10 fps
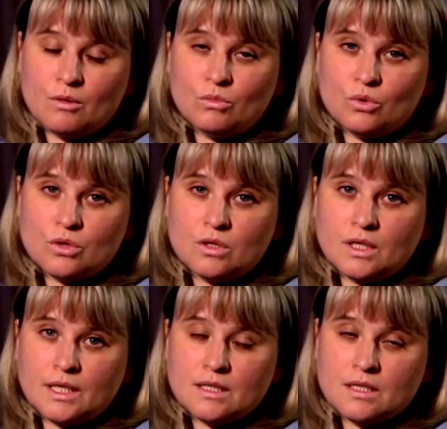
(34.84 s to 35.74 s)

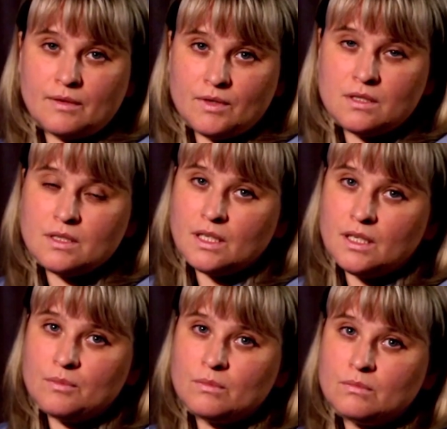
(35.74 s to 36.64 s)
можно сравнить с
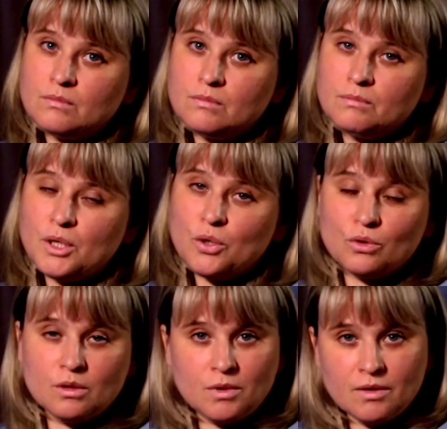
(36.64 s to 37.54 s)
таким
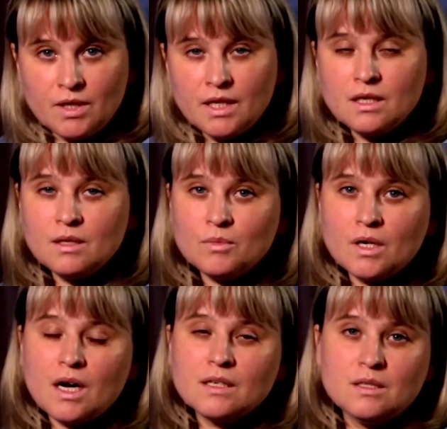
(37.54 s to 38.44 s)
природным явлением,
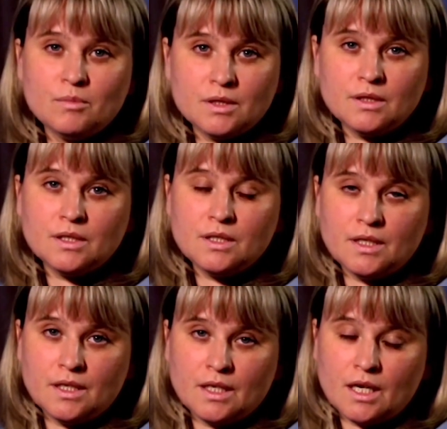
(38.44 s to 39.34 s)
как
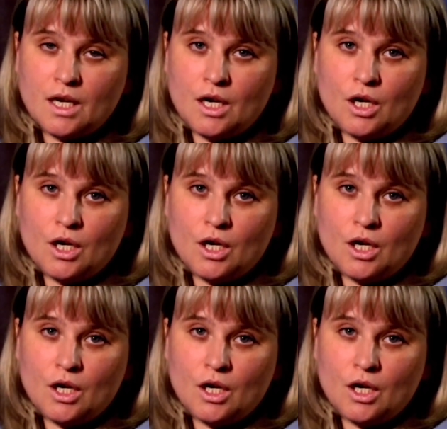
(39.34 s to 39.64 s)
землетрясение,